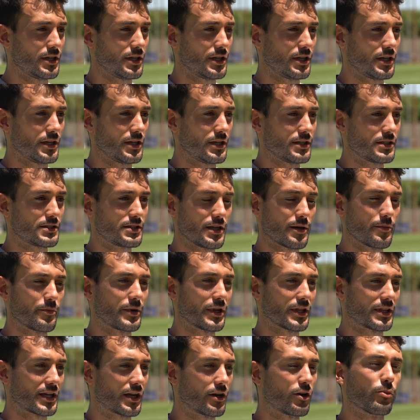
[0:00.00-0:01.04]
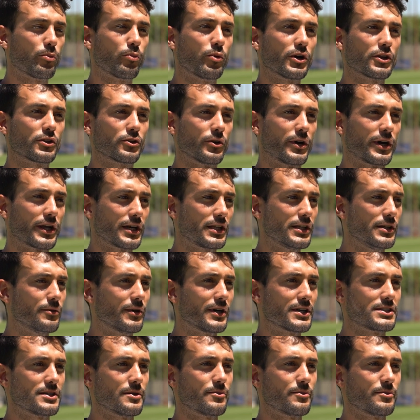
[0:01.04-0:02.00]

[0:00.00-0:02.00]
y siempre están los puestos de arriba,